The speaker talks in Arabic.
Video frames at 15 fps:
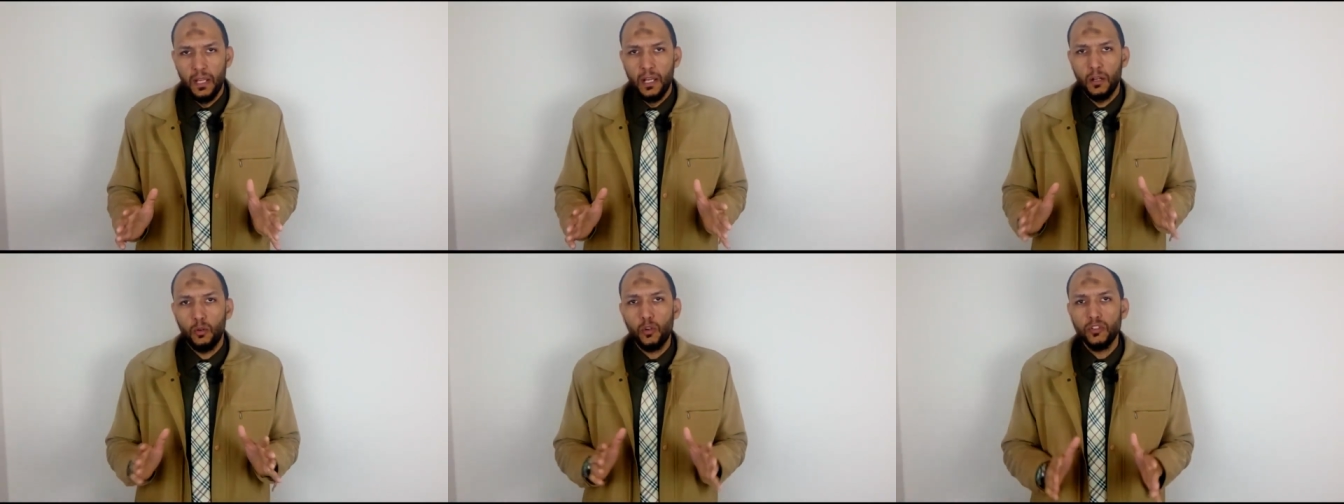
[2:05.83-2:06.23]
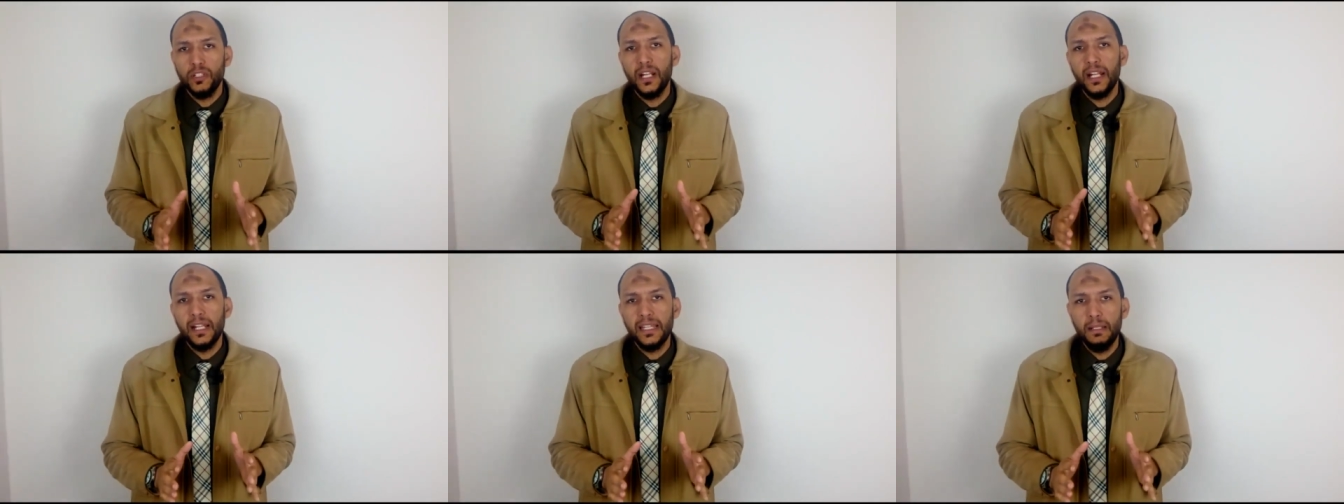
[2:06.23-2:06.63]
الكورس
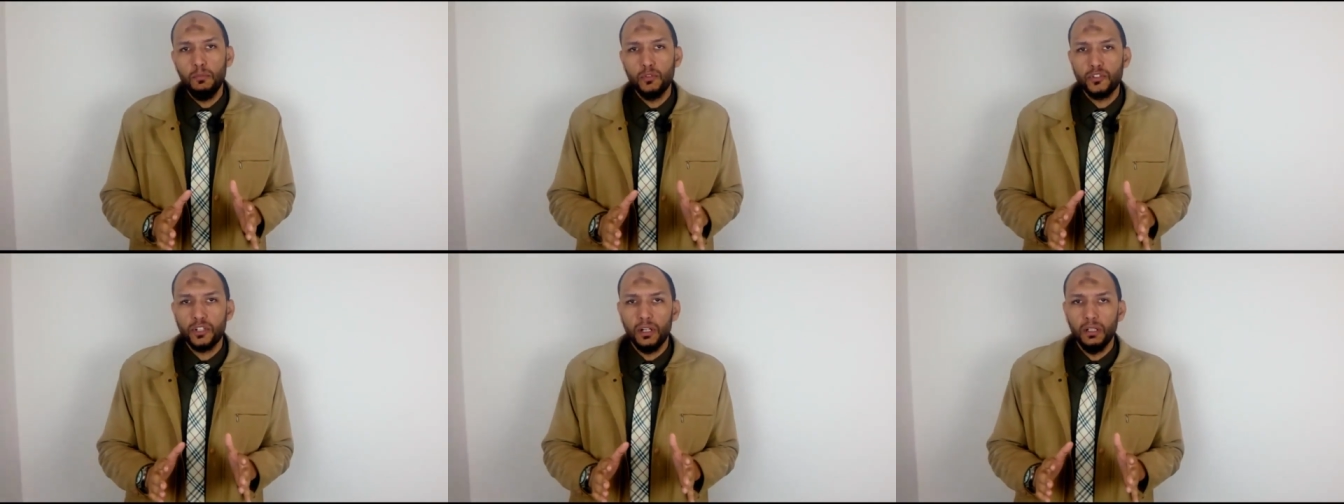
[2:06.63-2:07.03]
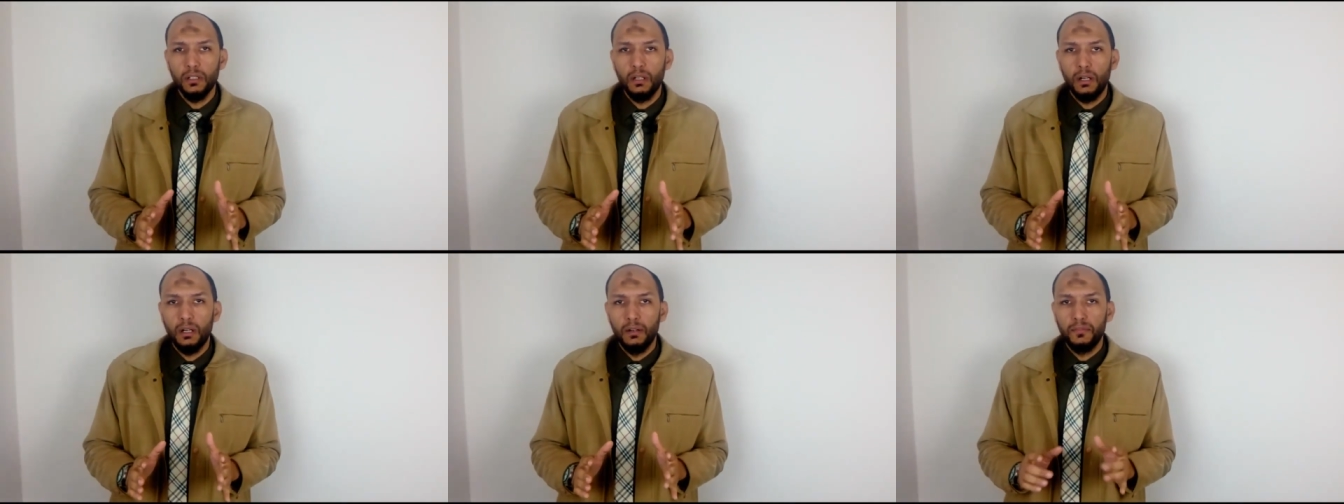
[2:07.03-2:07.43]
اللي هنقدمه ان شاء
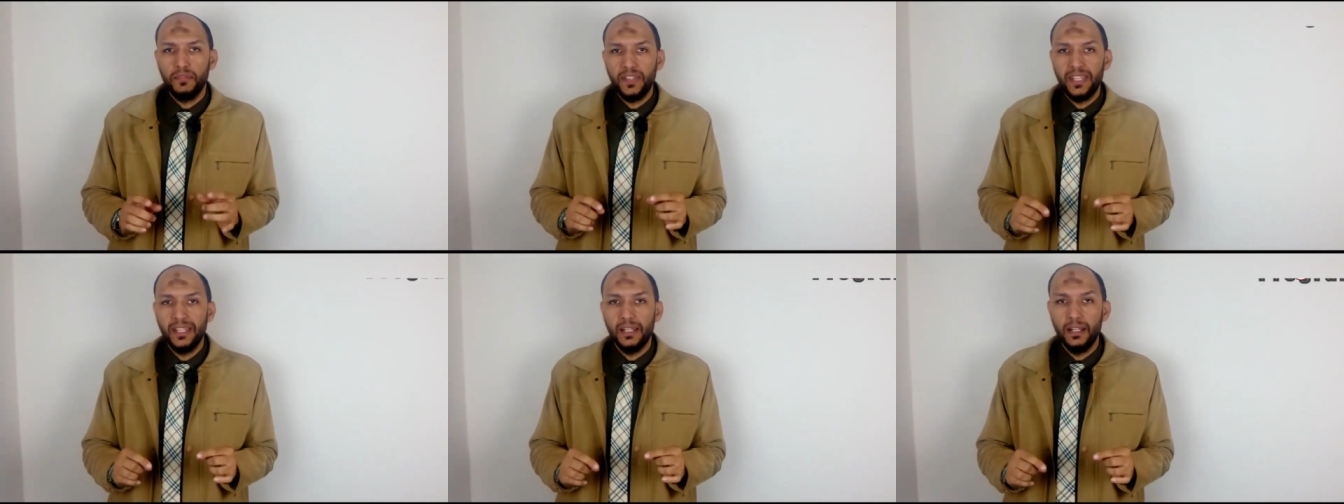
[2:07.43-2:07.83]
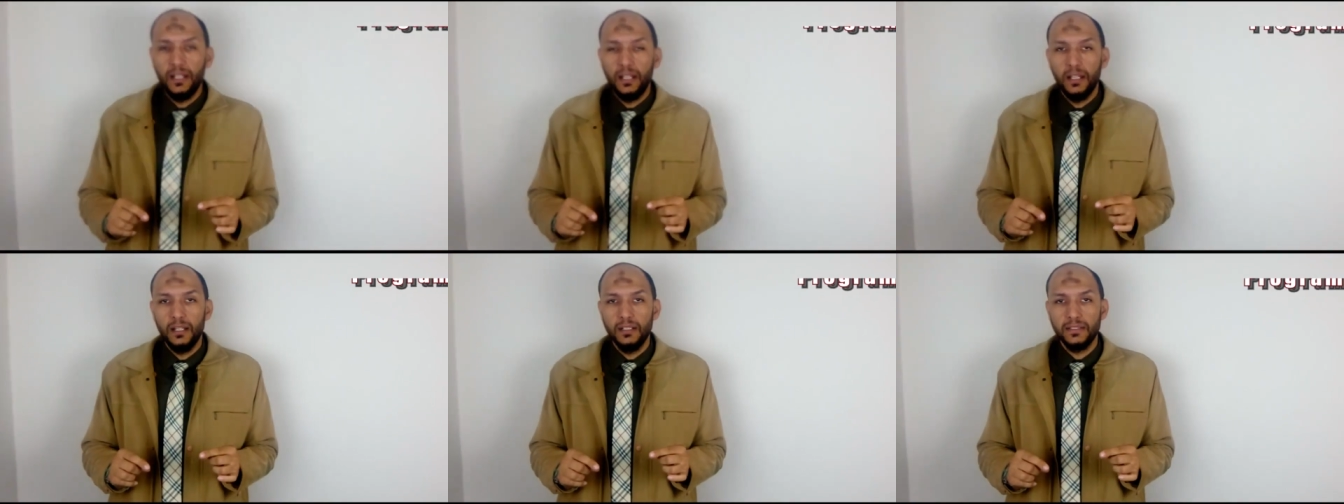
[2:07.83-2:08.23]
الله في
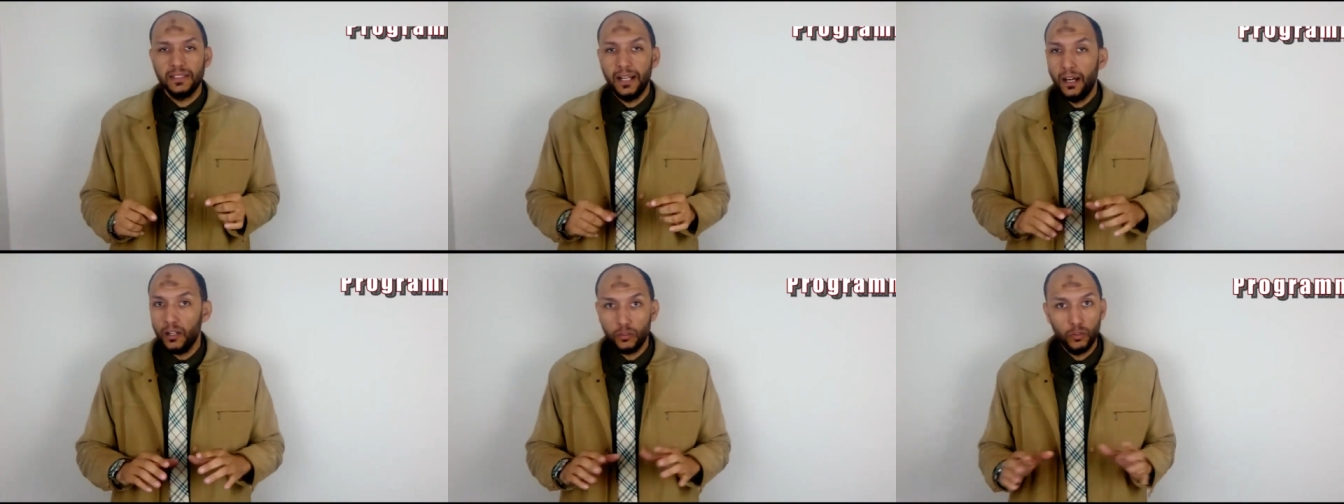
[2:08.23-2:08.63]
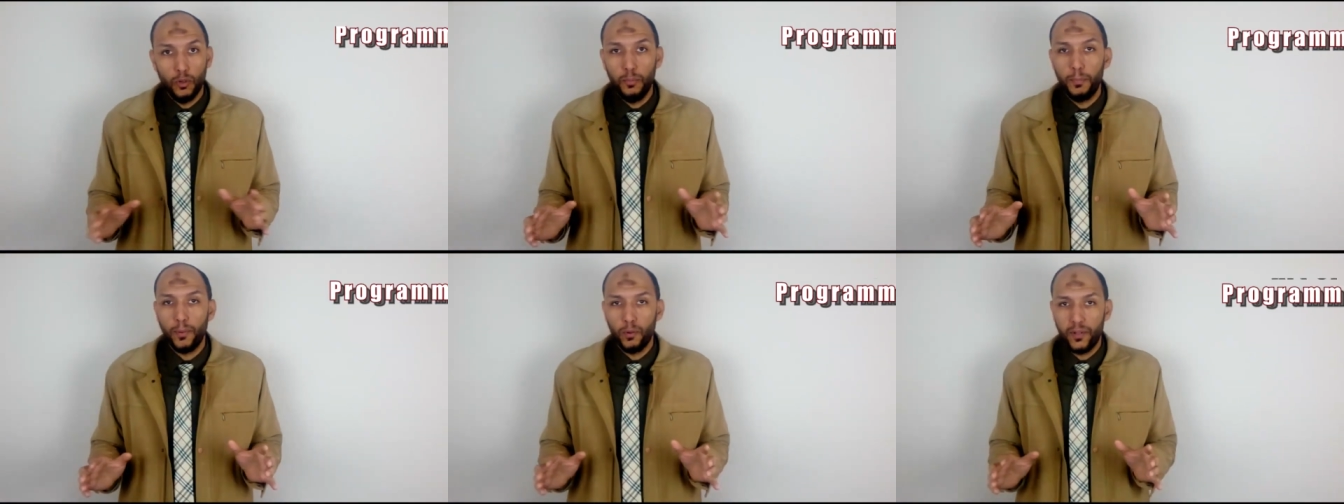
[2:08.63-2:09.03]
ذا ارت
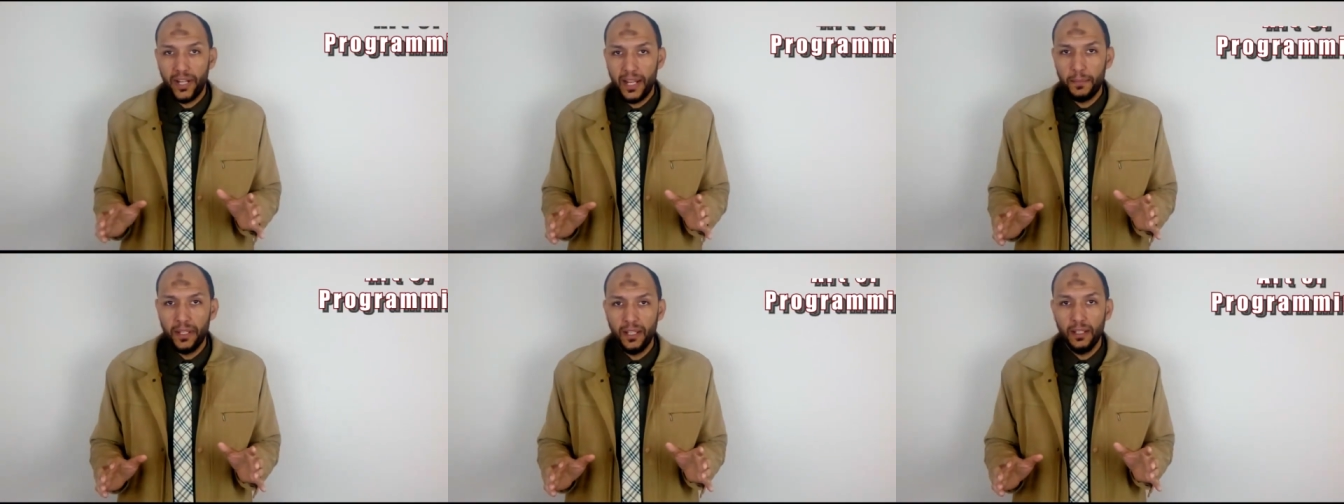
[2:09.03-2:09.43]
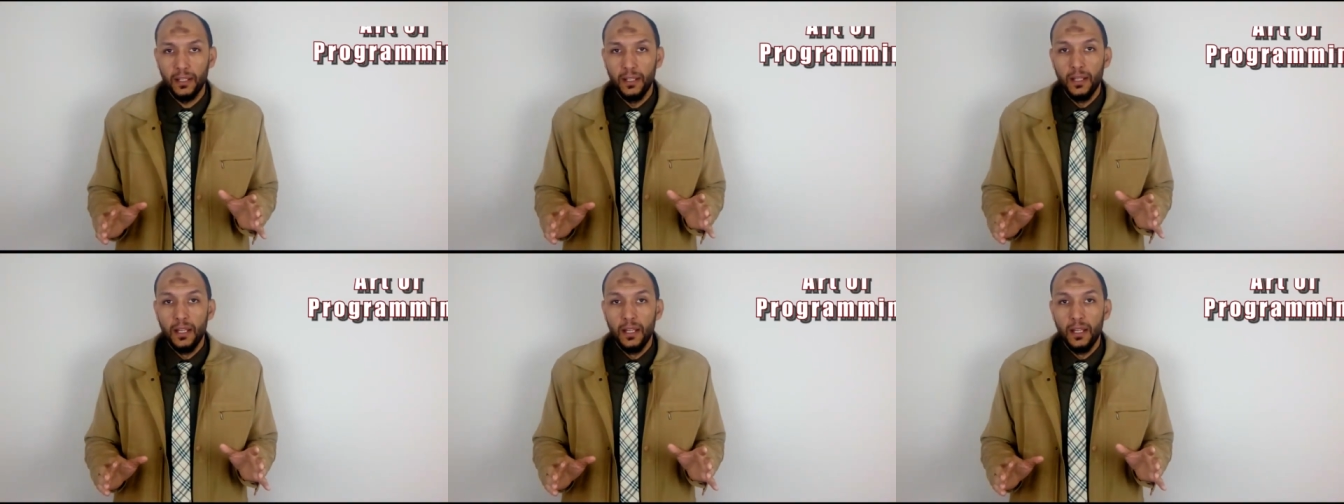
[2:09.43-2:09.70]
اوف بروجرامينج